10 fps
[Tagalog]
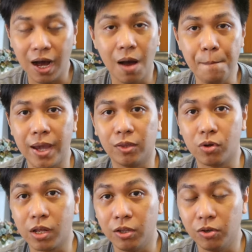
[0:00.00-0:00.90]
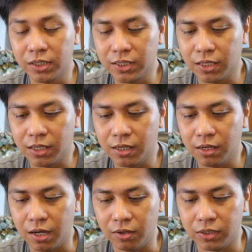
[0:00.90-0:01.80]
makaka-apekto rin 'yon sa
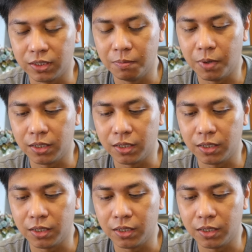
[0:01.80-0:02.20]
ano sa